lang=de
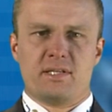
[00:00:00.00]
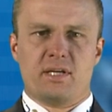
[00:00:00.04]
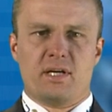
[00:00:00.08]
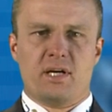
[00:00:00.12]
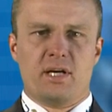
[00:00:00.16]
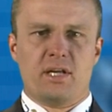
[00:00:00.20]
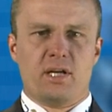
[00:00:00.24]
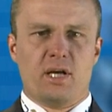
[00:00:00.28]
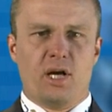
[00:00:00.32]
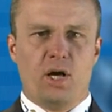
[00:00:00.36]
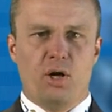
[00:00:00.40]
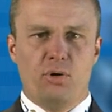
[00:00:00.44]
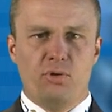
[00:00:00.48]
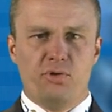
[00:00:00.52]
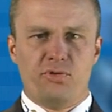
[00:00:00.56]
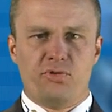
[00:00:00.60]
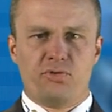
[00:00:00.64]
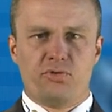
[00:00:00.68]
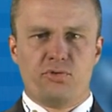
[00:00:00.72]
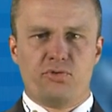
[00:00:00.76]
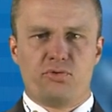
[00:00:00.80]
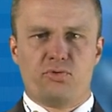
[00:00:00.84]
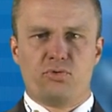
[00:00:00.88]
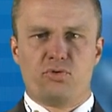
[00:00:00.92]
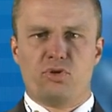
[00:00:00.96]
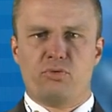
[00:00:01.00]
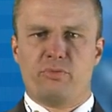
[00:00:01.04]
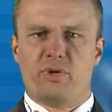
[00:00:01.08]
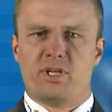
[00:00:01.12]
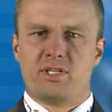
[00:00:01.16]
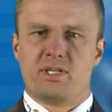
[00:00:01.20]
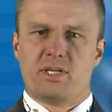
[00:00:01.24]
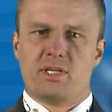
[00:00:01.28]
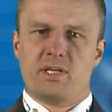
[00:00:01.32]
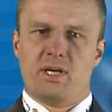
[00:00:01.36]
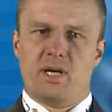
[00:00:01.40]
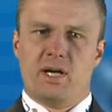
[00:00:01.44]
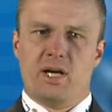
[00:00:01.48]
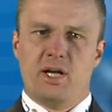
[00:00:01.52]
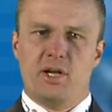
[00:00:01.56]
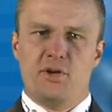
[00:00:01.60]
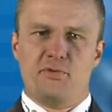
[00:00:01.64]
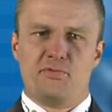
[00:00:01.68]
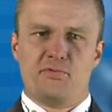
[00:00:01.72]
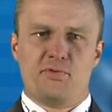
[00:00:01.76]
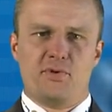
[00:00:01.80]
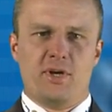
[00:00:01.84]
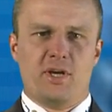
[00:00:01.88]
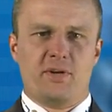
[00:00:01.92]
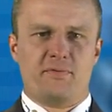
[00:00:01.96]
Jahren Ausrüstung und Material
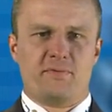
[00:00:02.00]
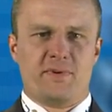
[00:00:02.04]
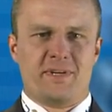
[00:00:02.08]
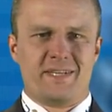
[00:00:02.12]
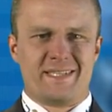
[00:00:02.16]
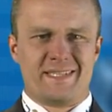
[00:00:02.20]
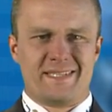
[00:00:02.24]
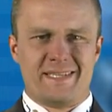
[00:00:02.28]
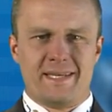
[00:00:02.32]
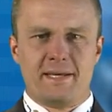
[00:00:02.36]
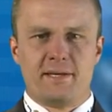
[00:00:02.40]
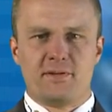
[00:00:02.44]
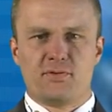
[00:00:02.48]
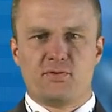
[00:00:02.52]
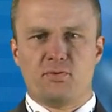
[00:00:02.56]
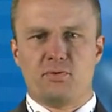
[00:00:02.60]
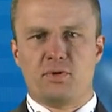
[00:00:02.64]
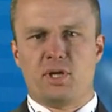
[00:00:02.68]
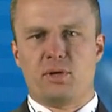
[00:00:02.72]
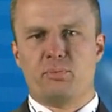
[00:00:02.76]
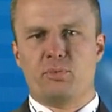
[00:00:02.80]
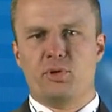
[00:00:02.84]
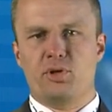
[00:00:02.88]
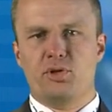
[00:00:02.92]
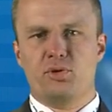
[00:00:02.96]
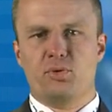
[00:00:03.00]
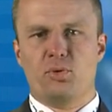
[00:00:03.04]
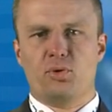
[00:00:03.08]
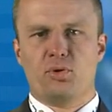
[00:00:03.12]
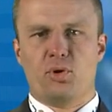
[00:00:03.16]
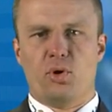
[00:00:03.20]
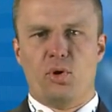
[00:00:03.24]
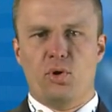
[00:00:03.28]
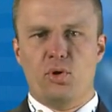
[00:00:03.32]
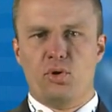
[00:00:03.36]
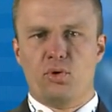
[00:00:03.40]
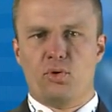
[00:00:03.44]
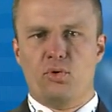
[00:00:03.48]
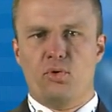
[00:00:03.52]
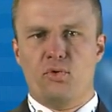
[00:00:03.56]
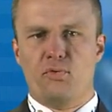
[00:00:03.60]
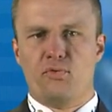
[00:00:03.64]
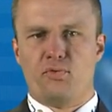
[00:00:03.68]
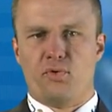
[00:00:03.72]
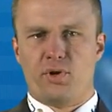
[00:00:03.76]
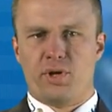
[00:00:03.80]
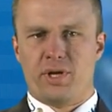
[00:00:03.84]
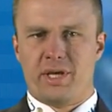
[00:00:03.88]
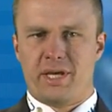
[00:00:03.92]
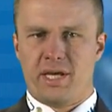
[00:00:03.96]
für etwa 600 Millionen Euro
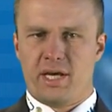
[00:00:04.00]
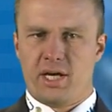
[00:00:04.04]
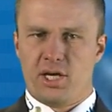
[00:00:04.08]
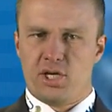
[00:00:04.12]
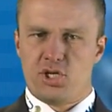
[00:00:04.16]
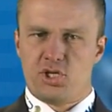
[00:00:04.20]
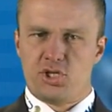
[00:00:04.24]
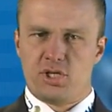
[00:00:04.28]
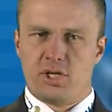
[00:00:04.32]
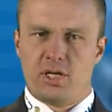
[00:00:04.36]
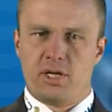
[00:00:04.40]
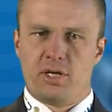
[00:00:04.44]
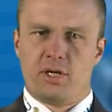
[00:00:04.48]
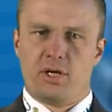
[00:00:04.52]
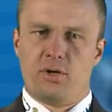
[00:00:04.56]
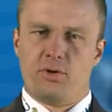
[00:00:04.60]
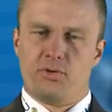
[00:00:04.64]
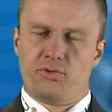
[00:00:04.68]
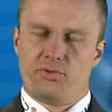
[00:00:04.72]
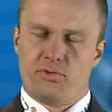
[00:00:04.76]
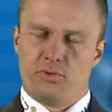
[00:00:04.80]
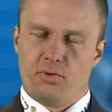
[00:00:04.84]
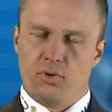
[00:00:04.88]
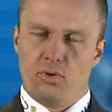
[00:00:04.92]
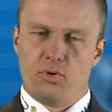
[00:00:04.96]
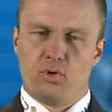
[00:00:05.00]
von Herstellern aus